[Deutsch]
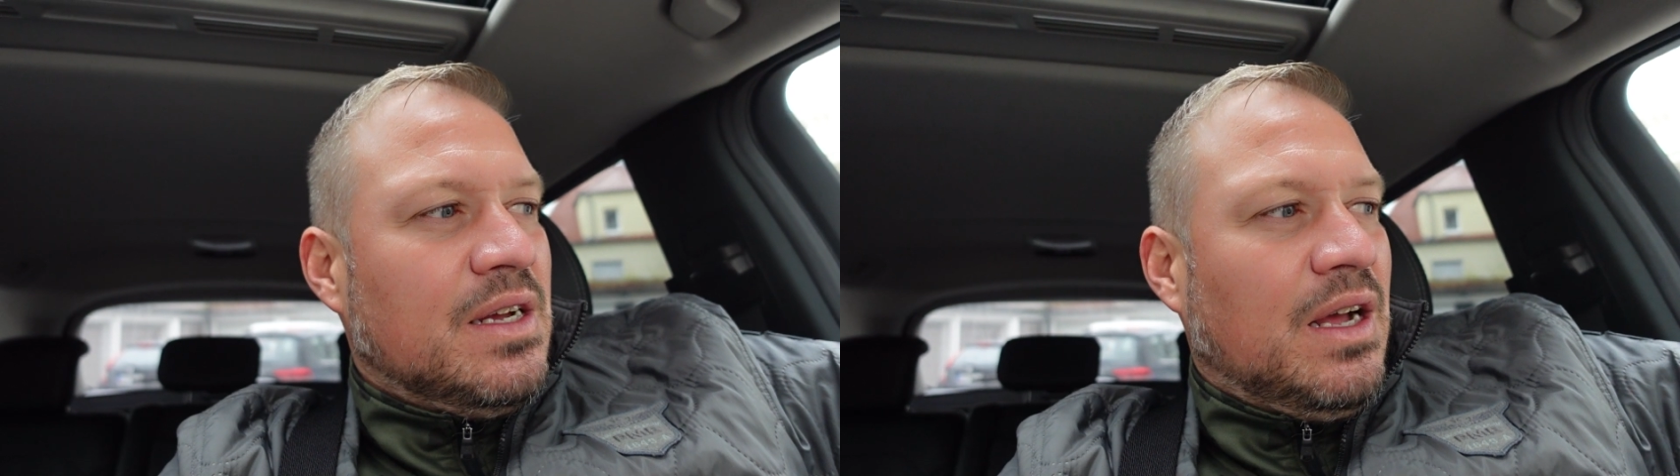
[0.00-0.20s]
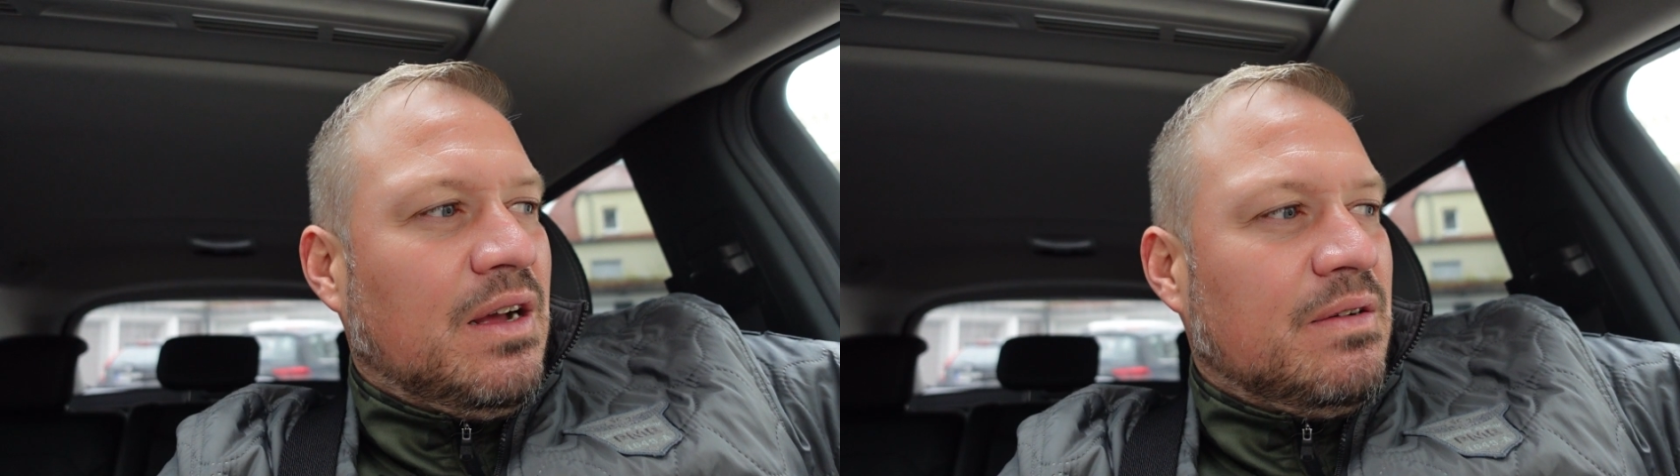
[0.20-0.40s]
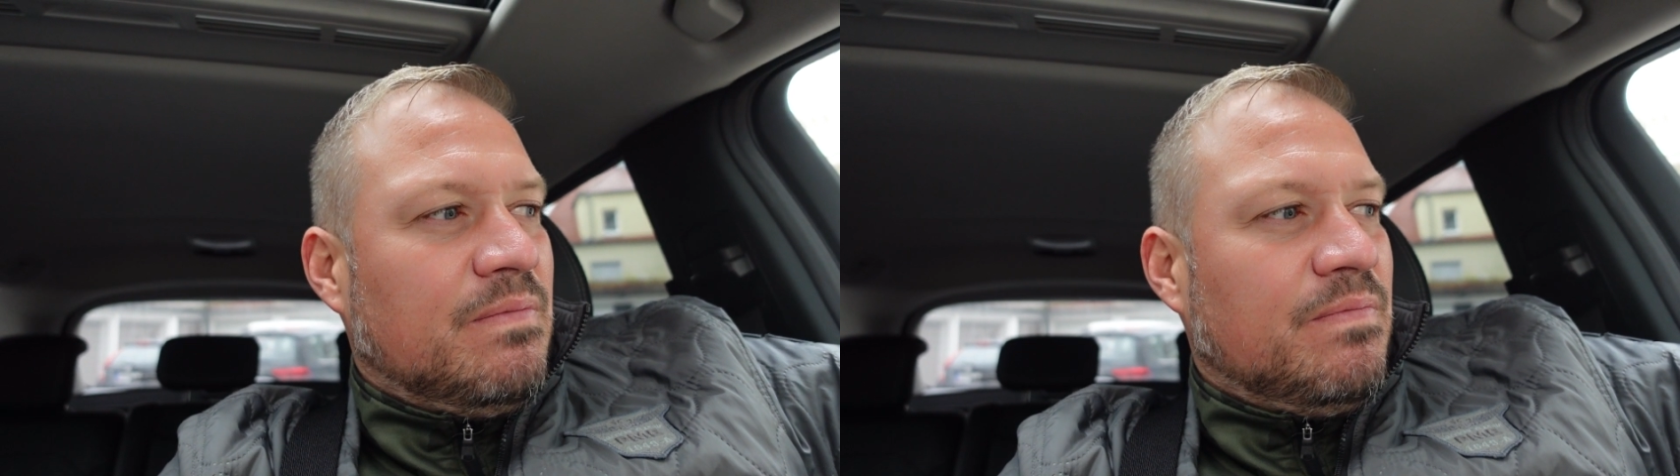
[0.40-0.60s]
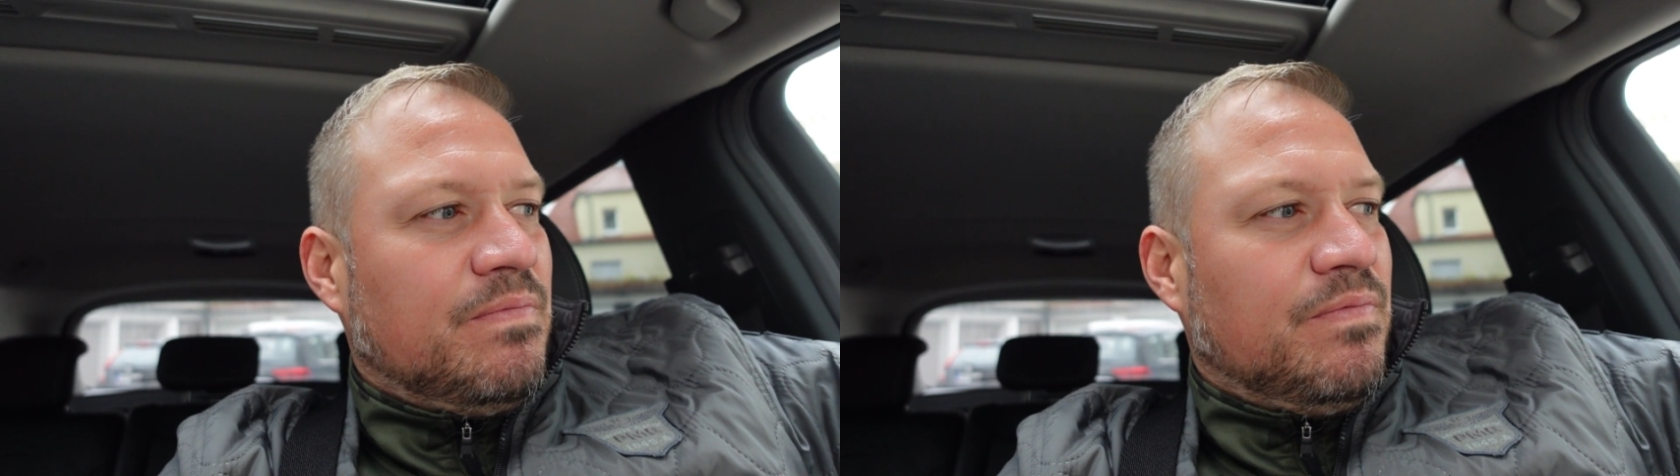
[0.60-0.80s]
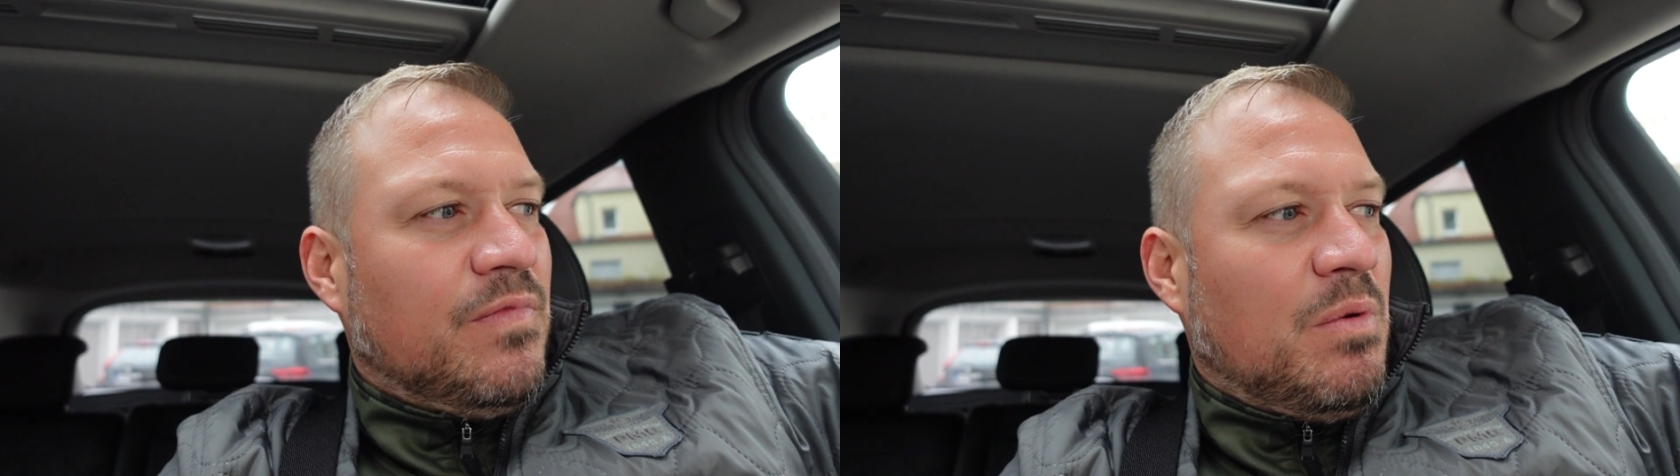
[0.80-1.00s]
ähm,
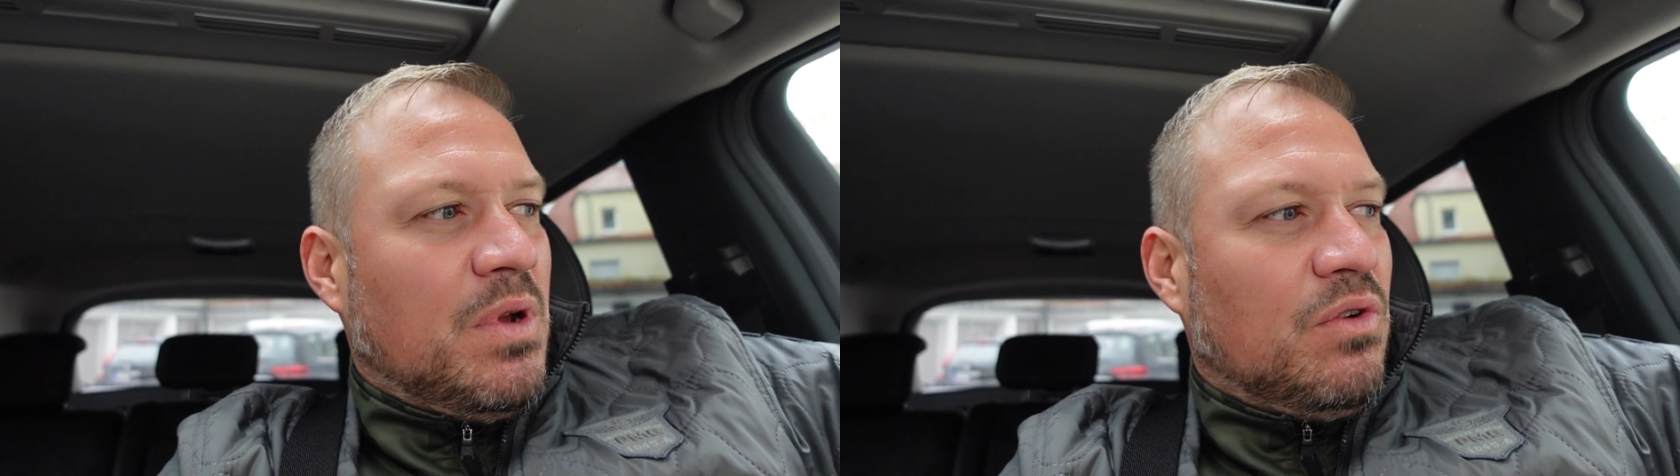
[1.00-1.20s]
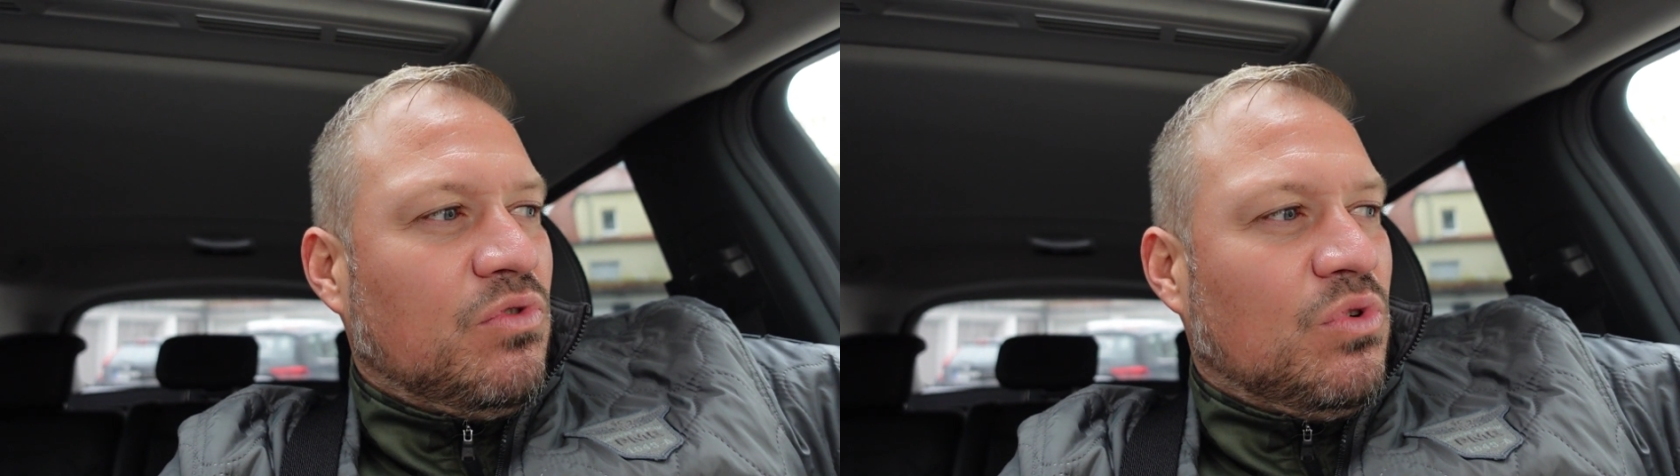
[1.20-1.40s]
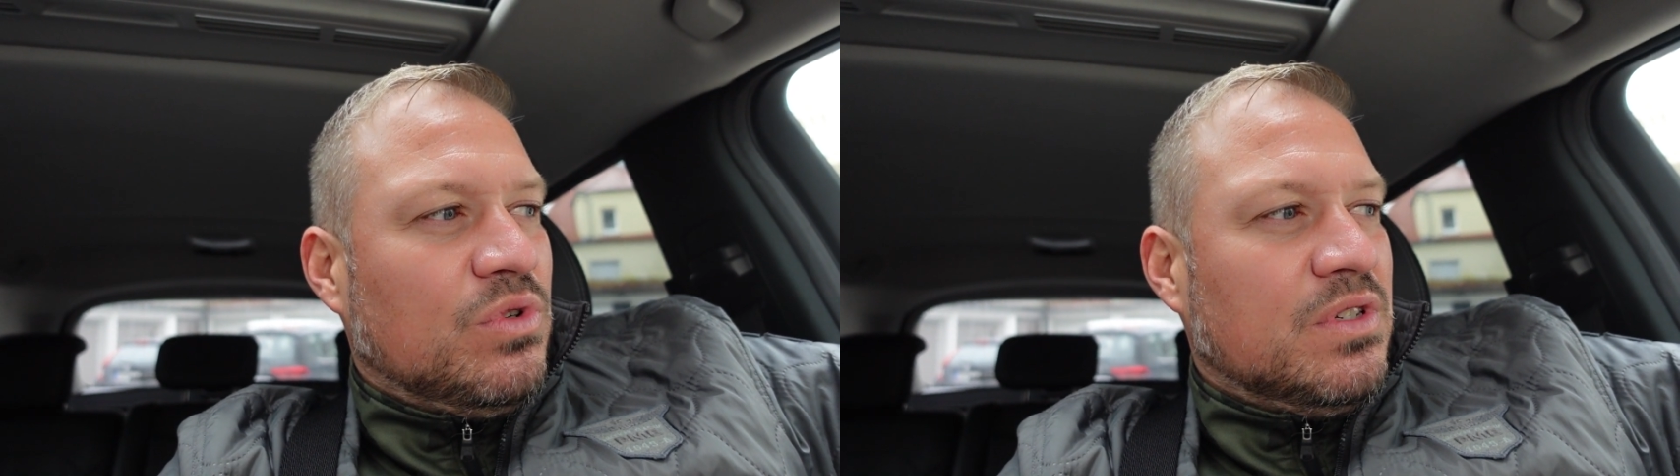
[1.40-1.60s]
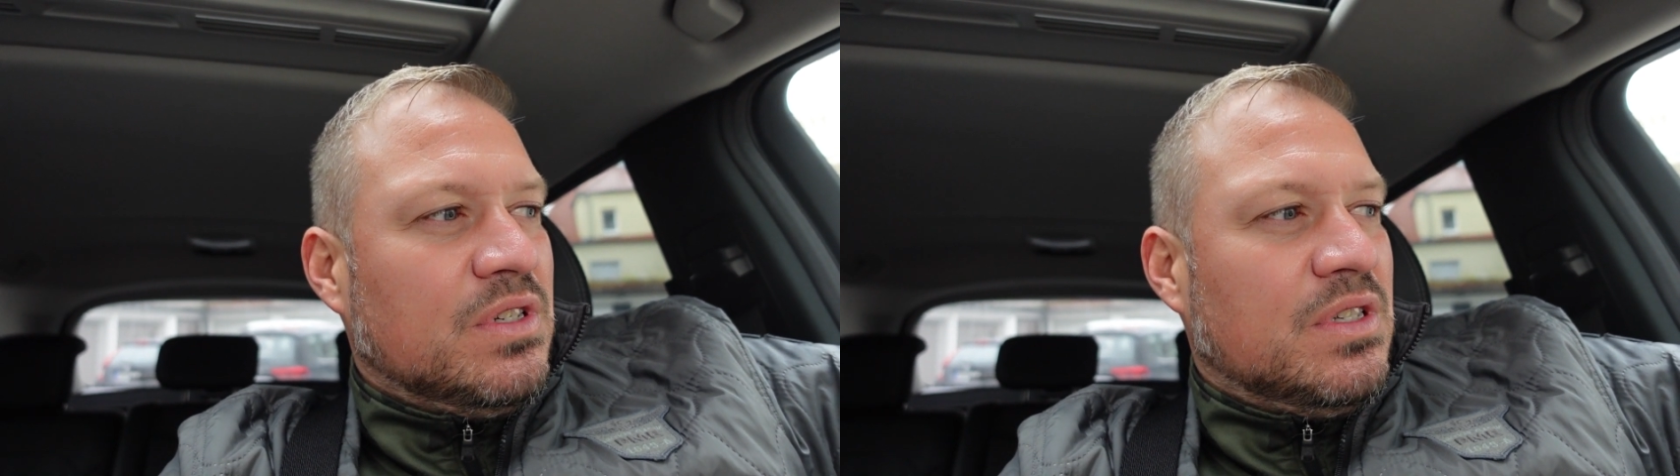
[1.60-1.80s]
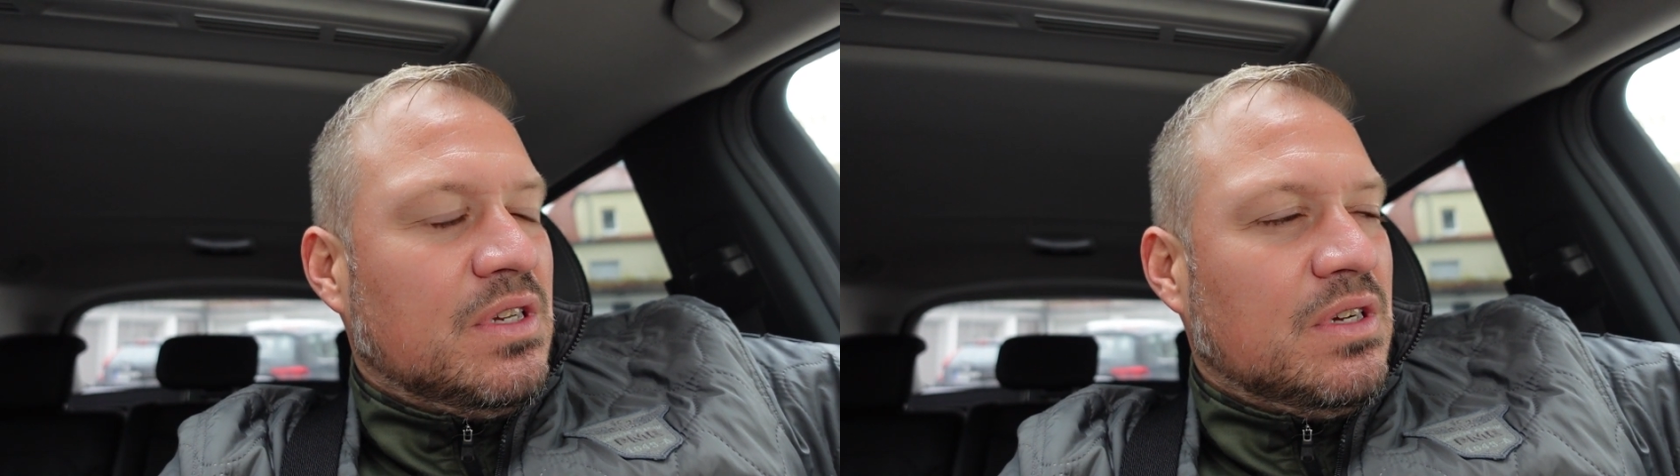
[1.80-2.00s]
wenn man aufgrund